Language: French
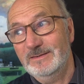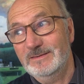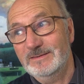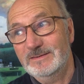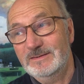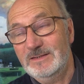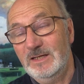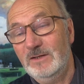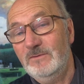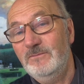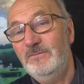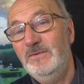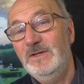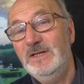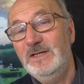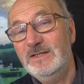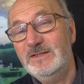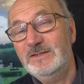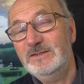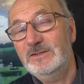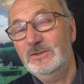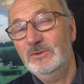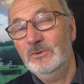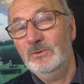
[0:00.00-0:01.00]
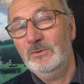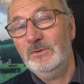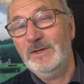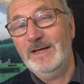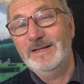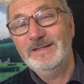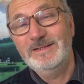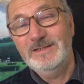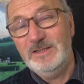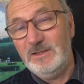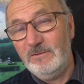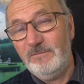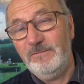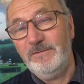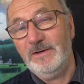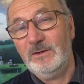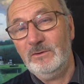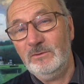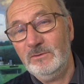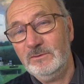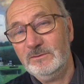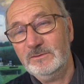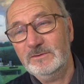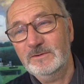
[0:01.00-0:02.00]
cette finition est
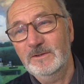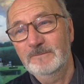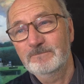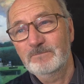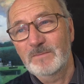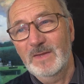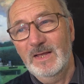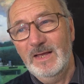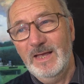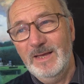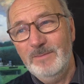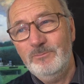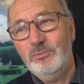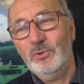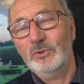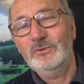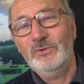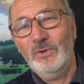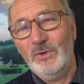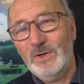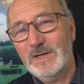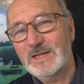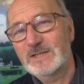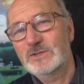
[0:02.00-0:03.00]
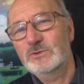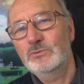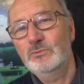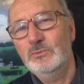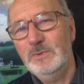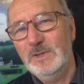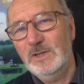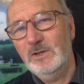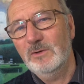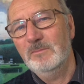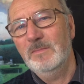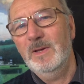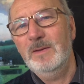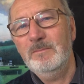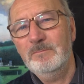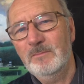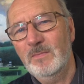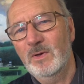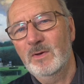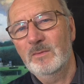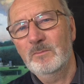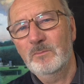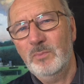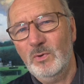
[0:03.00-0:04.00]
différente et pourtant elle suit le même
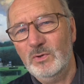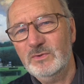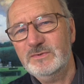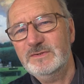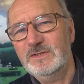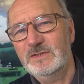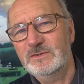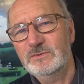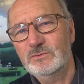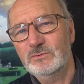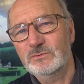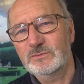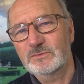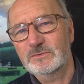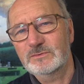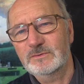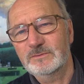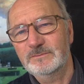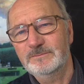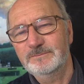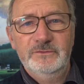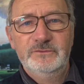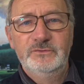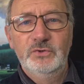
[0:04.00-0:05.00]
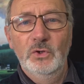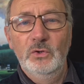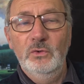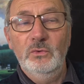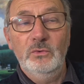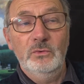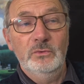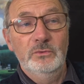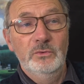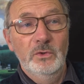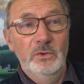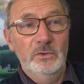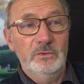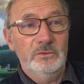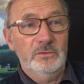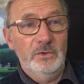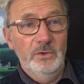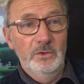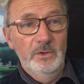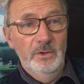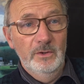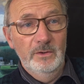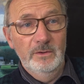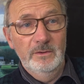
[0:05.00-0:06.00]
processus. Selon
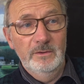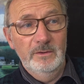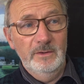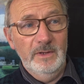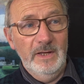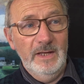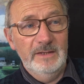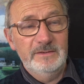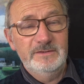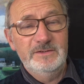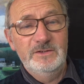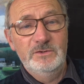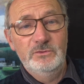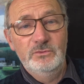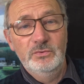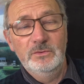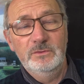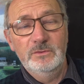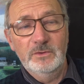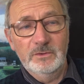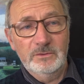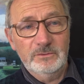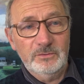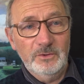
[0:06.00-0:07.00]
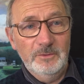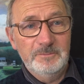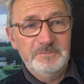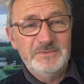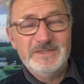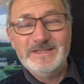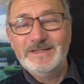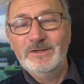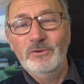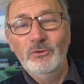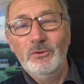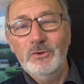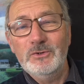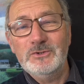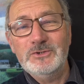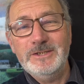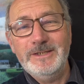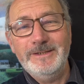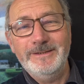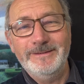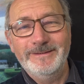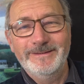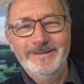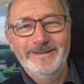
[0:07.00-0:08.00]
notre euh, attitude, notre
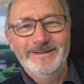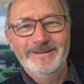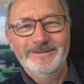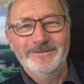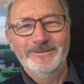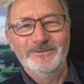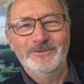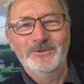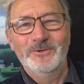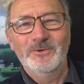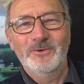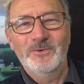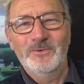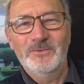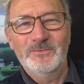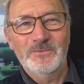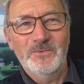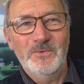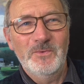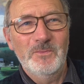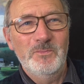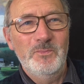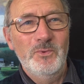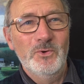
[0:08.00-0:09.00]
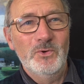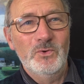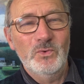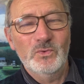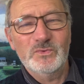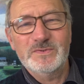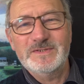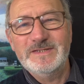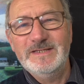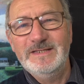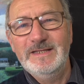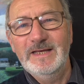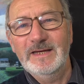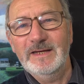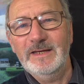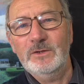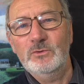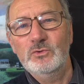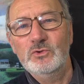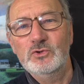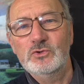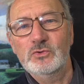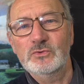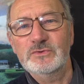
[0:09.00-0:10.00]
psychologie, on, peut considérer
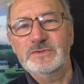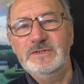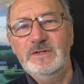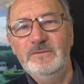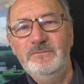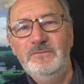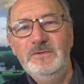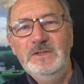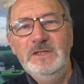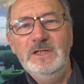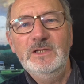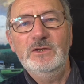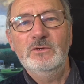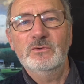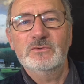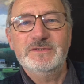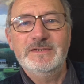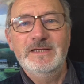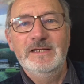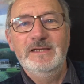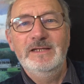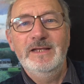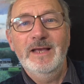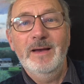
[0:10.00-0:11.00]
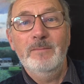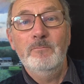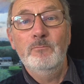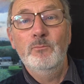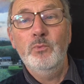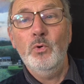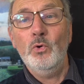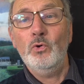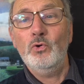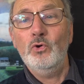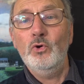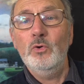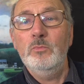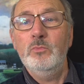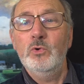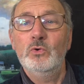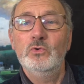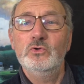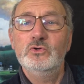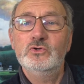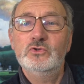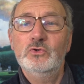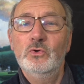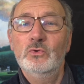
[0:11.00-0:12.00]
qu'une chose n'est finie que s'il y a beaucoup,
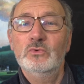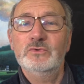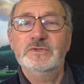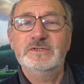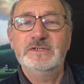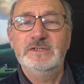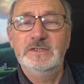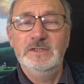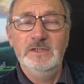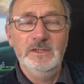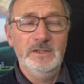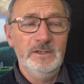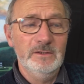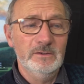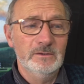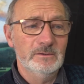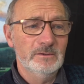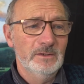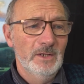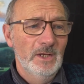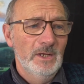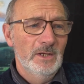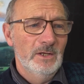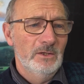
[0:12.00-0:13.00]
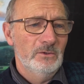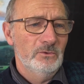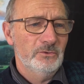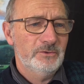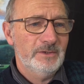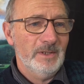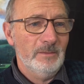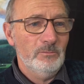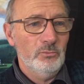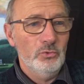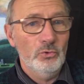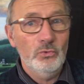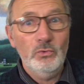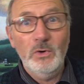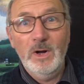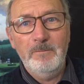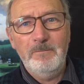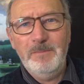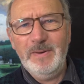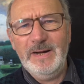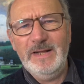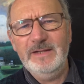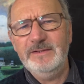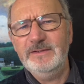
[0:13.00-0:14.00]
beaucoup de choses, si euh, le tableau a
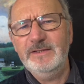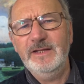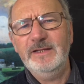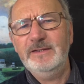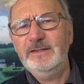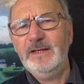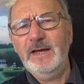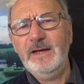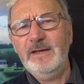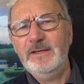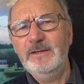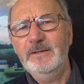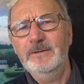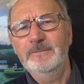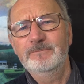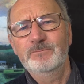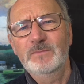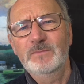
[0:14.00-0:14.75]
plein de détails,